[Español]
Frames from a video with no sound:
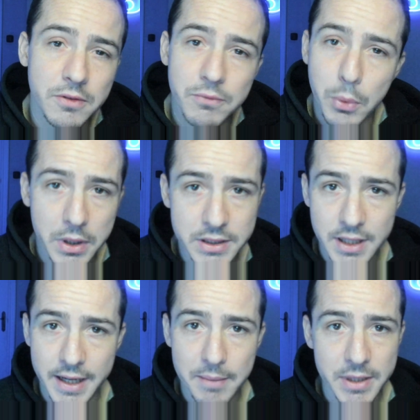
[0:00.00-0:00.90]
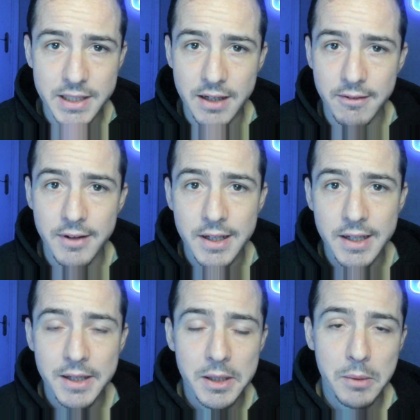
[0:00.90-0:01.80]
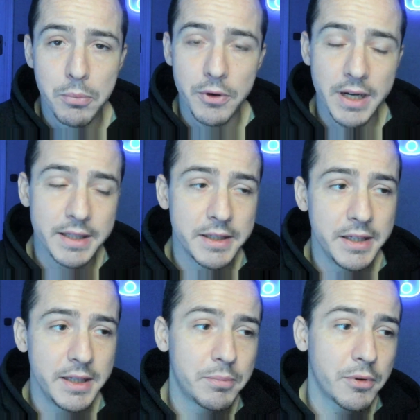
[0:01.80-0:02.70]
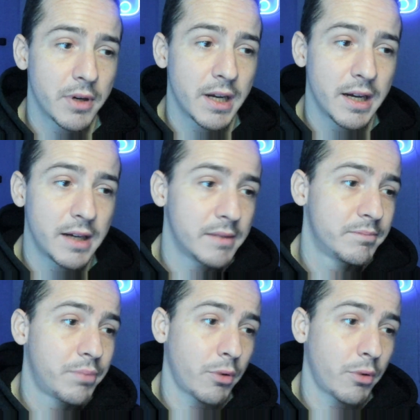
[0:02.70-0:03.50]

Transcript: futbolista que ha pasado por aquí, por la,